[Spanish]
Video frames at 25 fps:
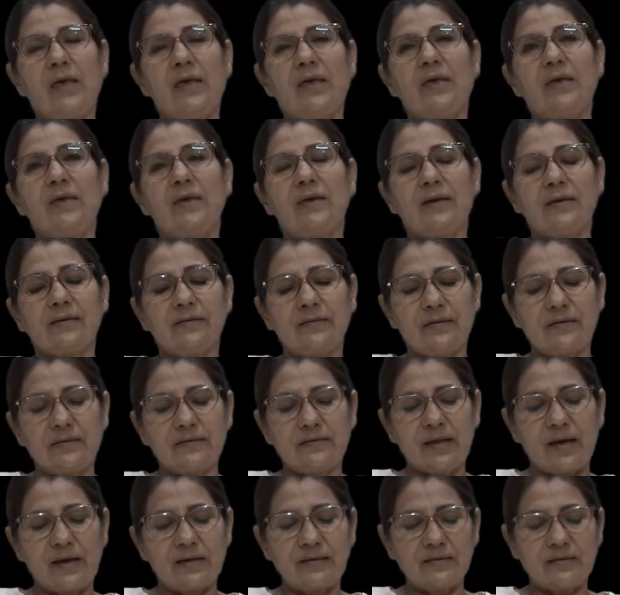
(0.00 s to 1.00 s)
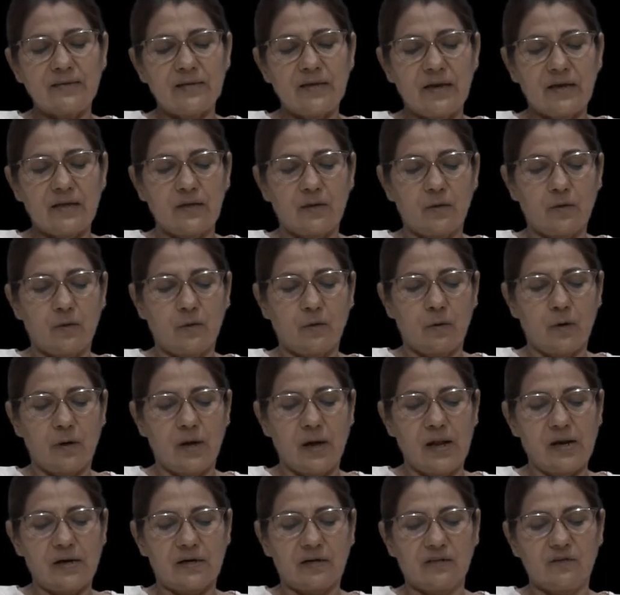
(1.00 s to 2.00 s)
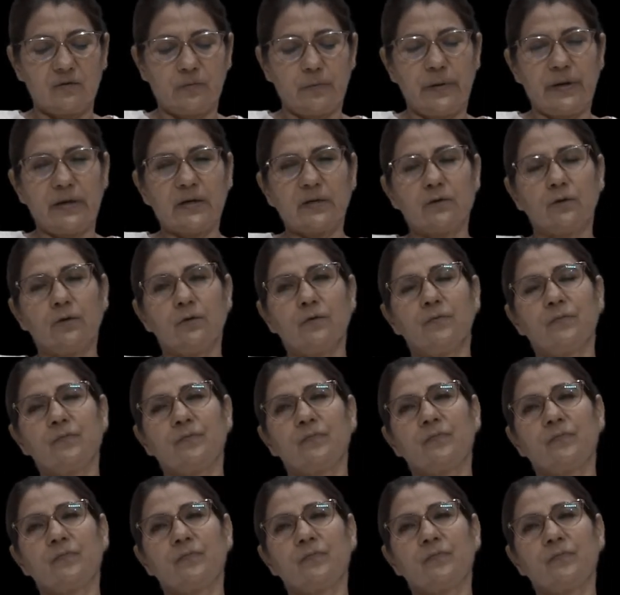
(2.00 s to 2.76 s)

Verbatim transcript: ¿Y qué se está haciendo al respecto?